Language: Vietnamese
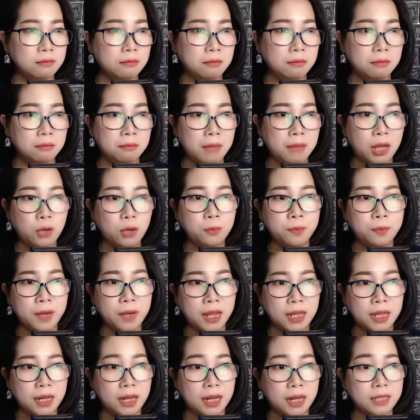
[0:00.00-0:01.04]
mà lúc
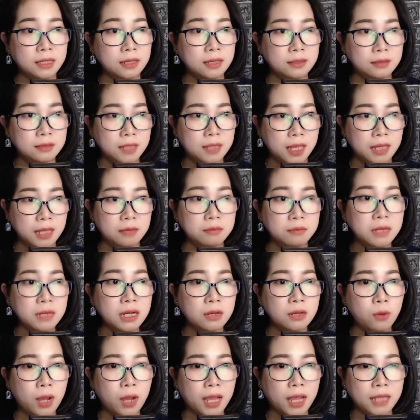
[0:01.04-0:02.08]
này lại tự tiện bước
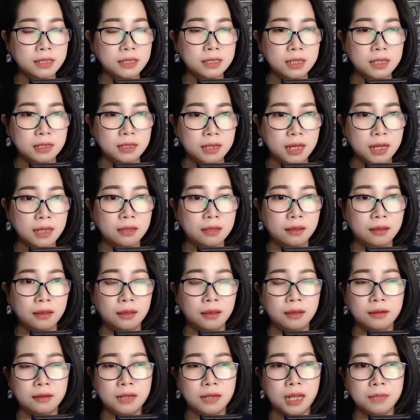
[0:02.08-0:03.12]
qua cánh cửa
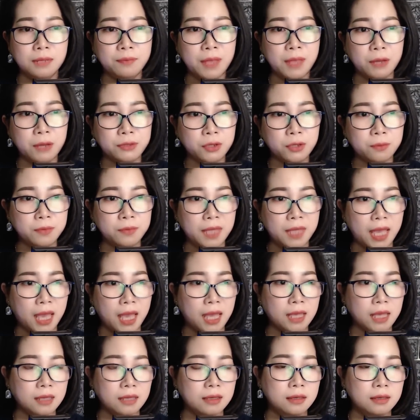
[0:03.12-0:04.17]
định vào trong
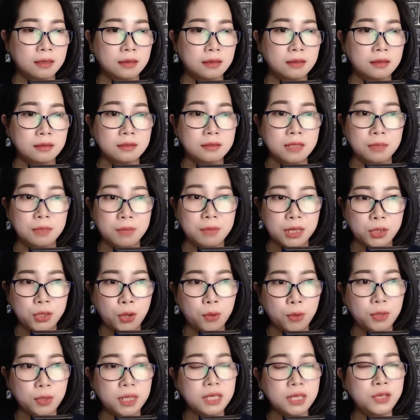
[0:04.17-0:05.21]
nhà thì bị
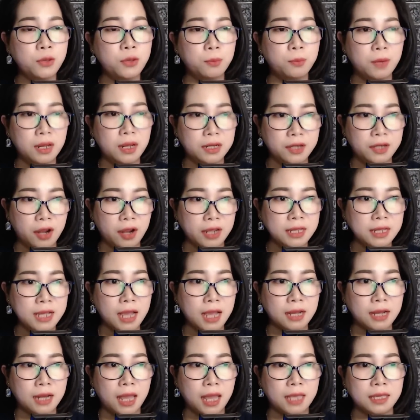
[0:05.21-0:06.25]
cô Lý dùng lời nói
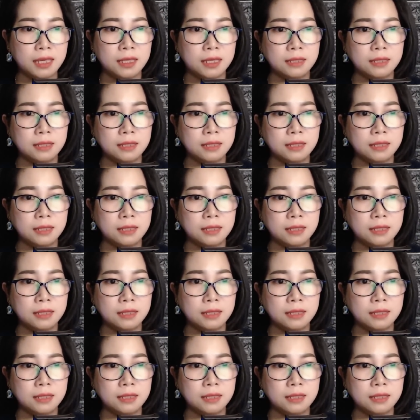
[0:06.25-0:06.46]
ngăn lại.